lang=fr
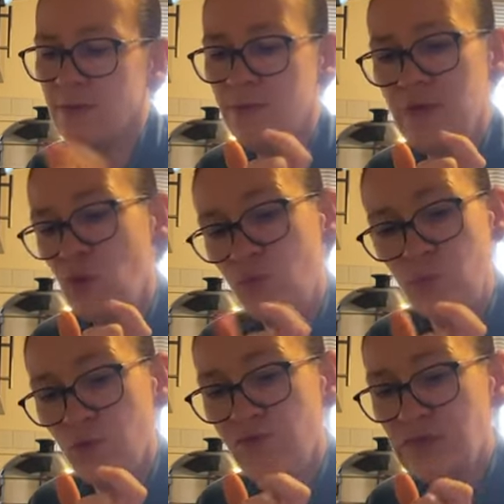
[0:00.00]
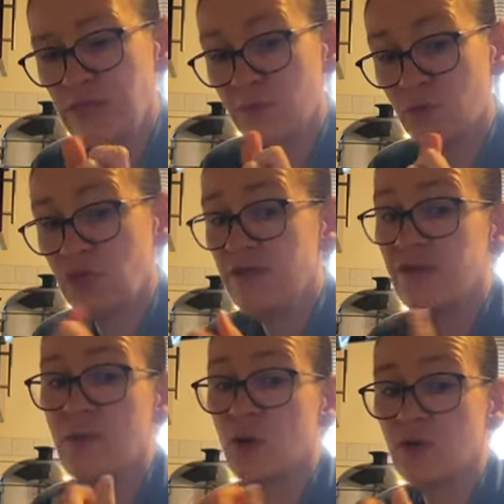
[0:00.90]
mais le peu que vous allez manger
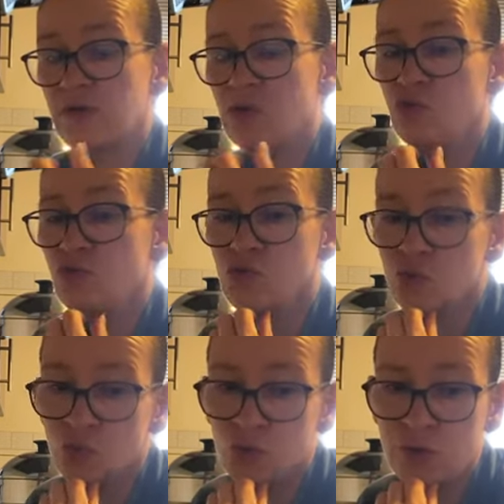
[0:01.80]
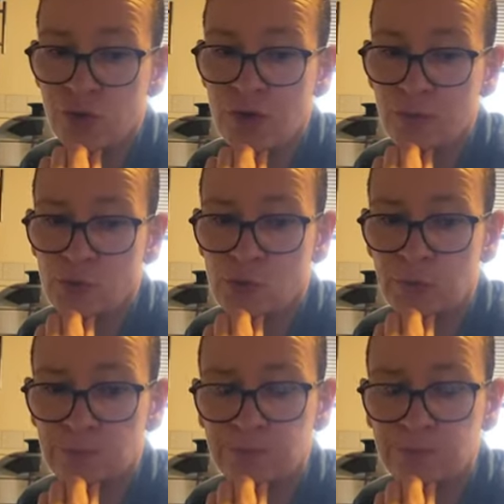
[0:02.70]
va apporter tout ce dont le corps a besoin.